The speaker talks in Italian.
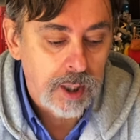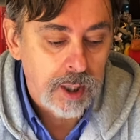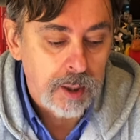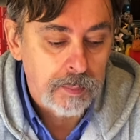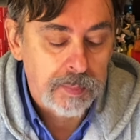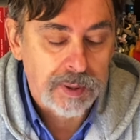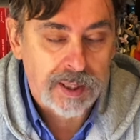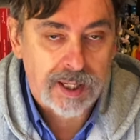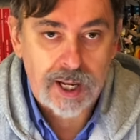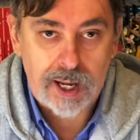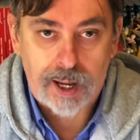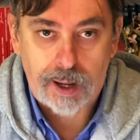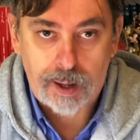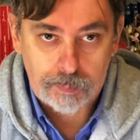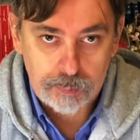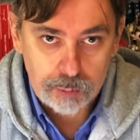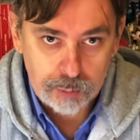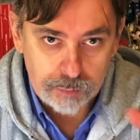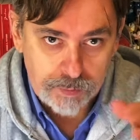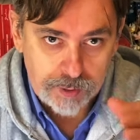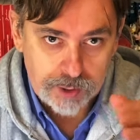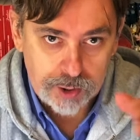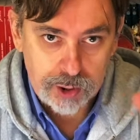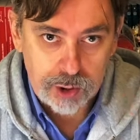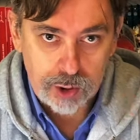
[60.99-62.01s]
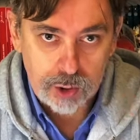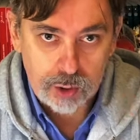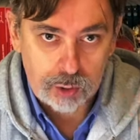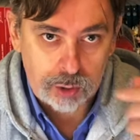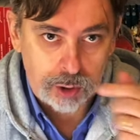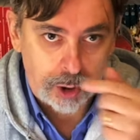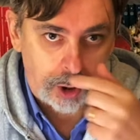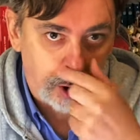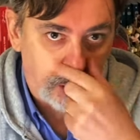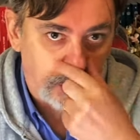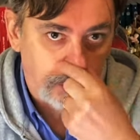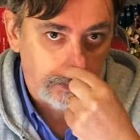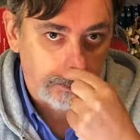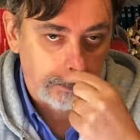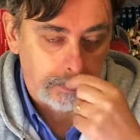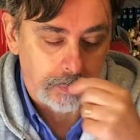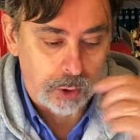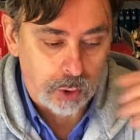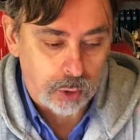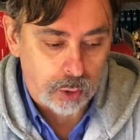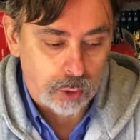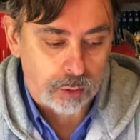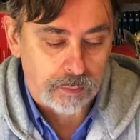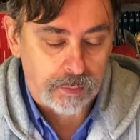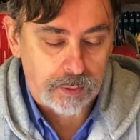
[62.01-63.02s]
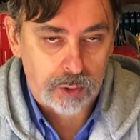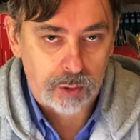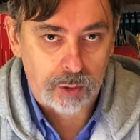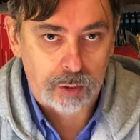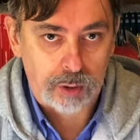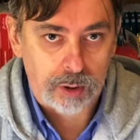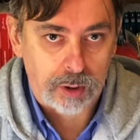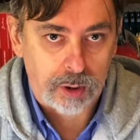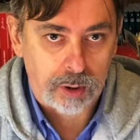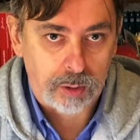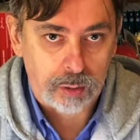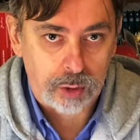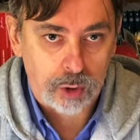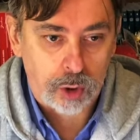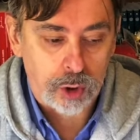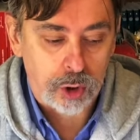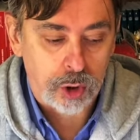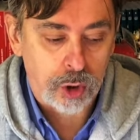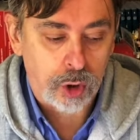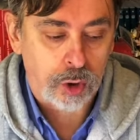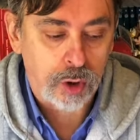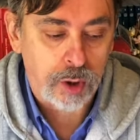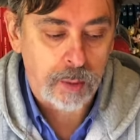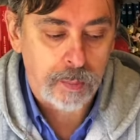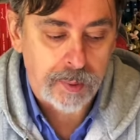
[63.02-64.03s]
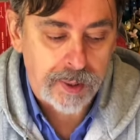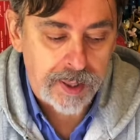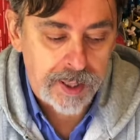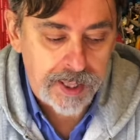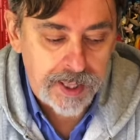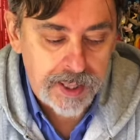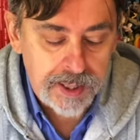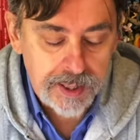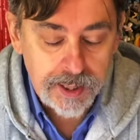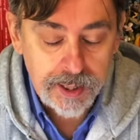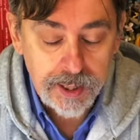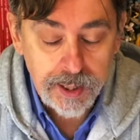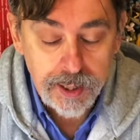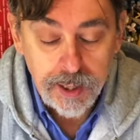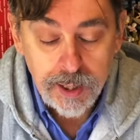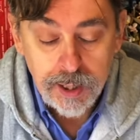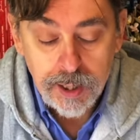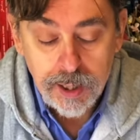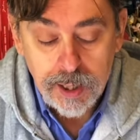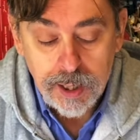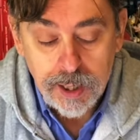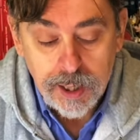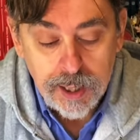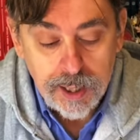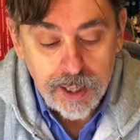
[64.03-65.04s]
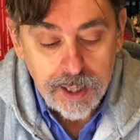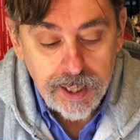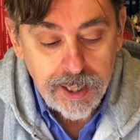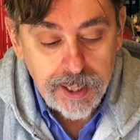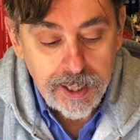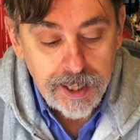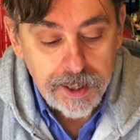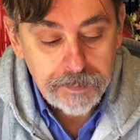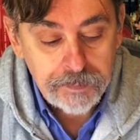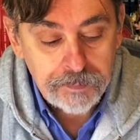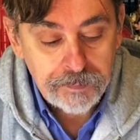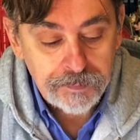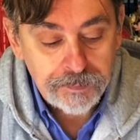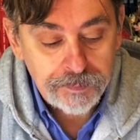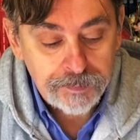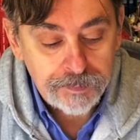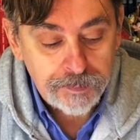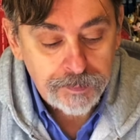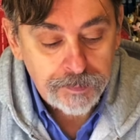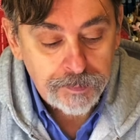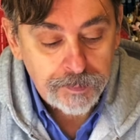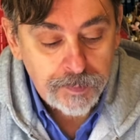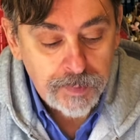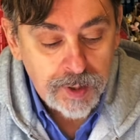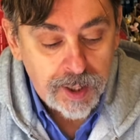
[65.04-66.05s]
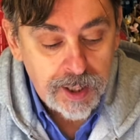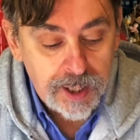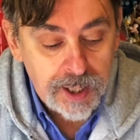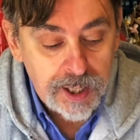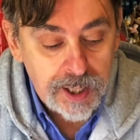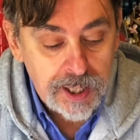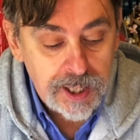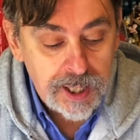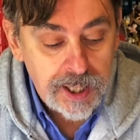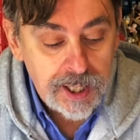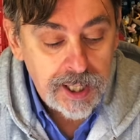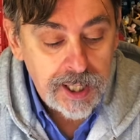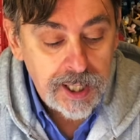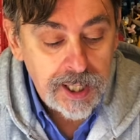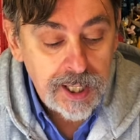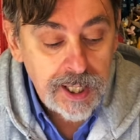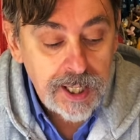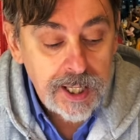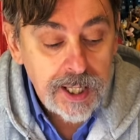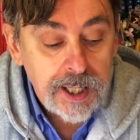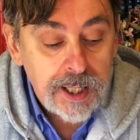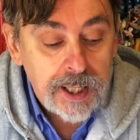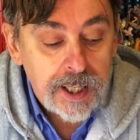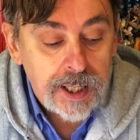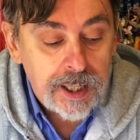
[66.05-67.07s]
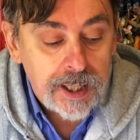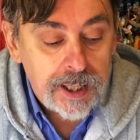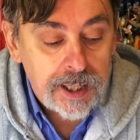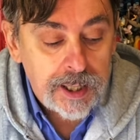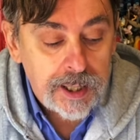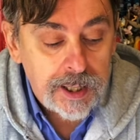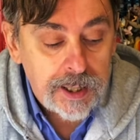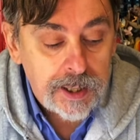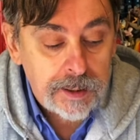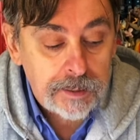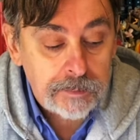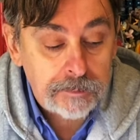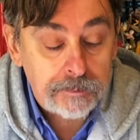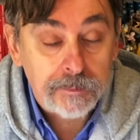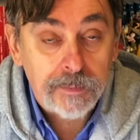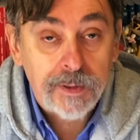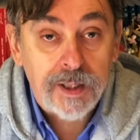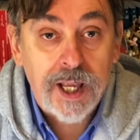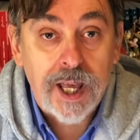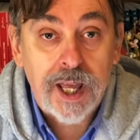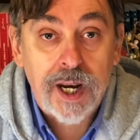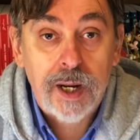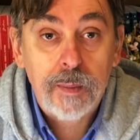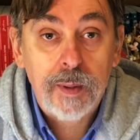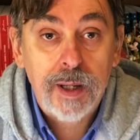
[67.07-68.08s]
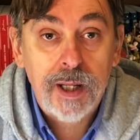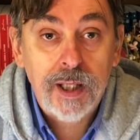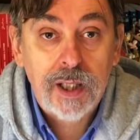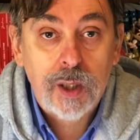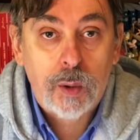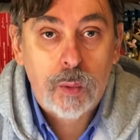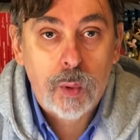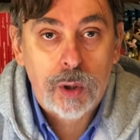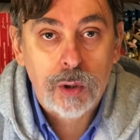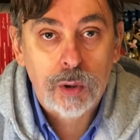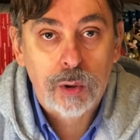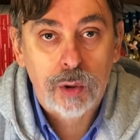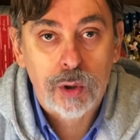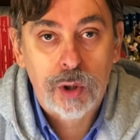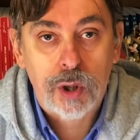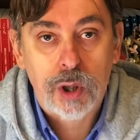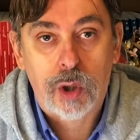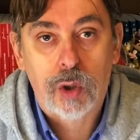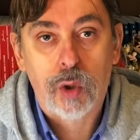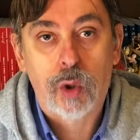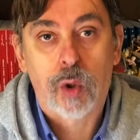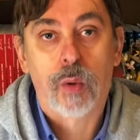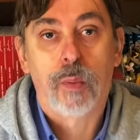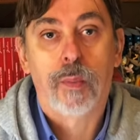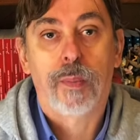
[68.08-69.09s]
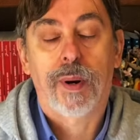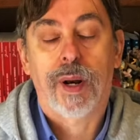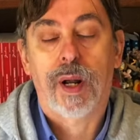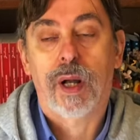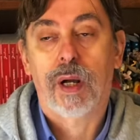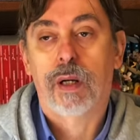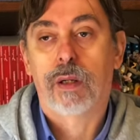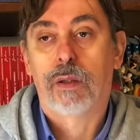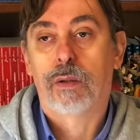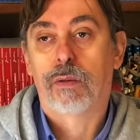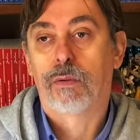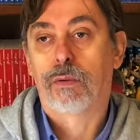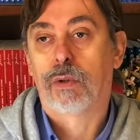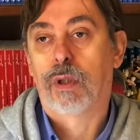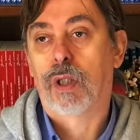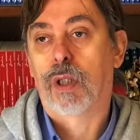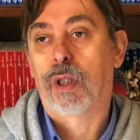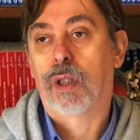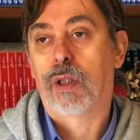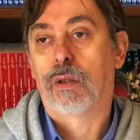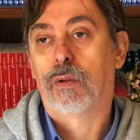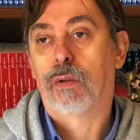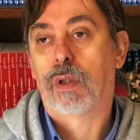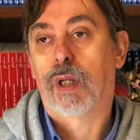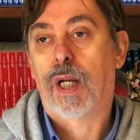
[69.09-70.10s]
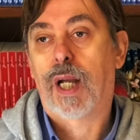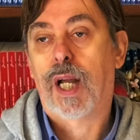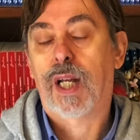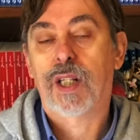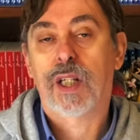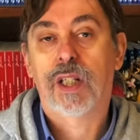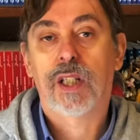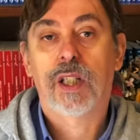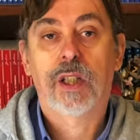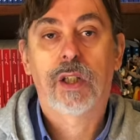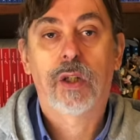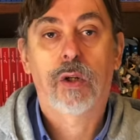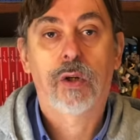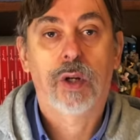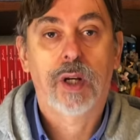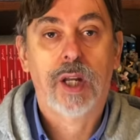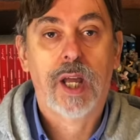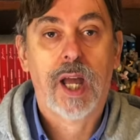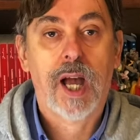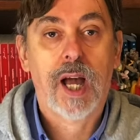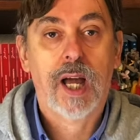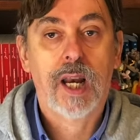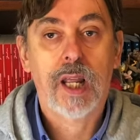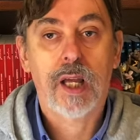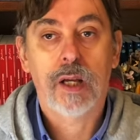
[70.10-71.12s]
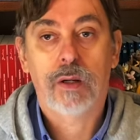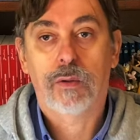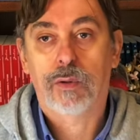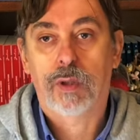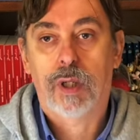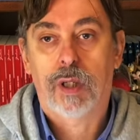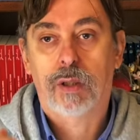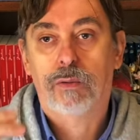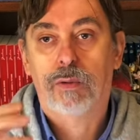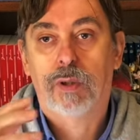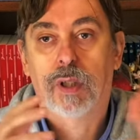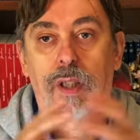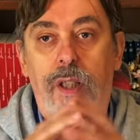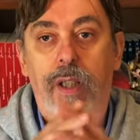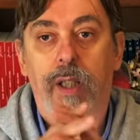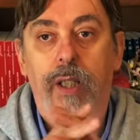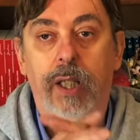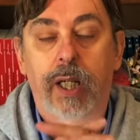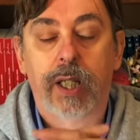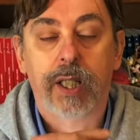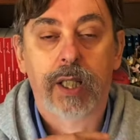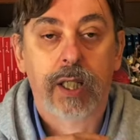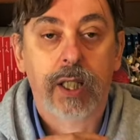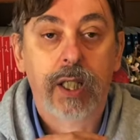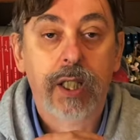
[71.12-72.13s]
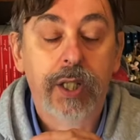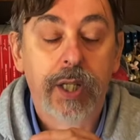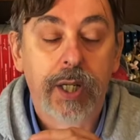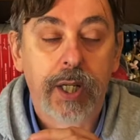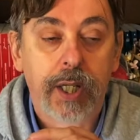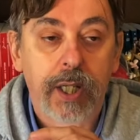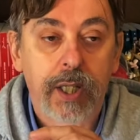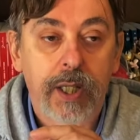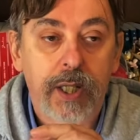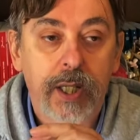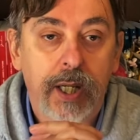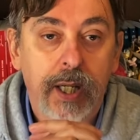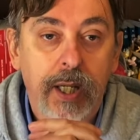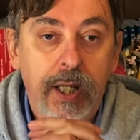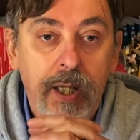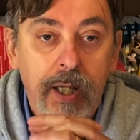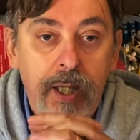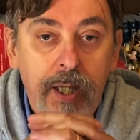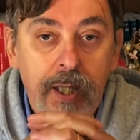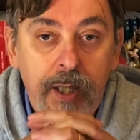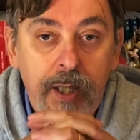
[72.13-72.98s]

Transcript: perché ha più versioni, no? Ci sono versioni in ogni paese. E, ehm, e eh, chiaramente quando si compra una, una casa editoriale, una, una, casa editrice,